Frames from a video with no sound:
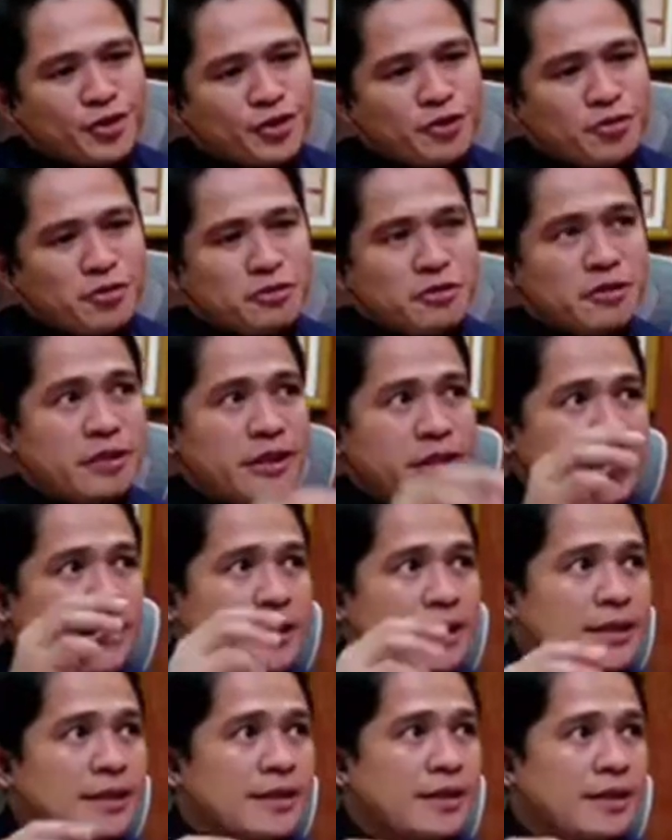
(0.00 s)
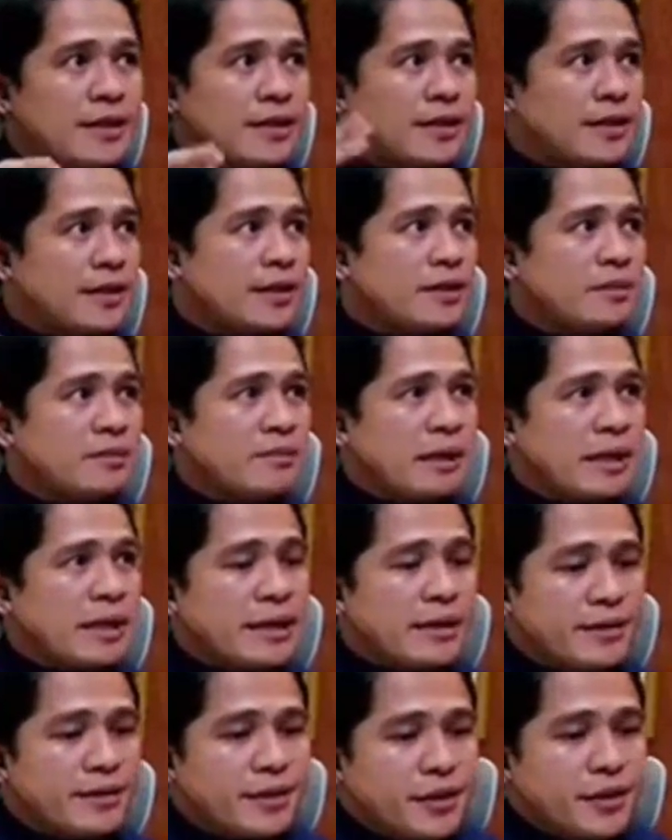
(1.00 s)
So dahil uh,
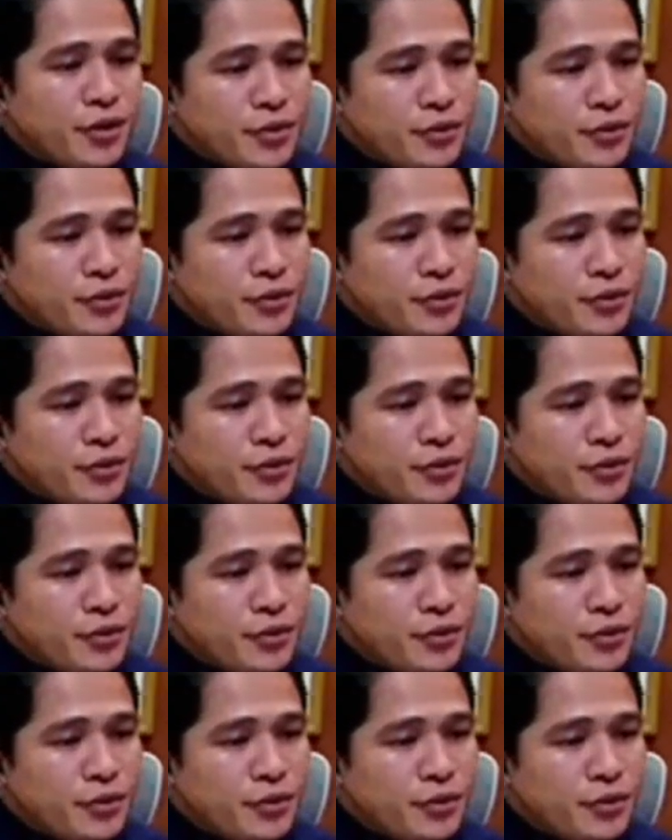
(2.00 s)
bakante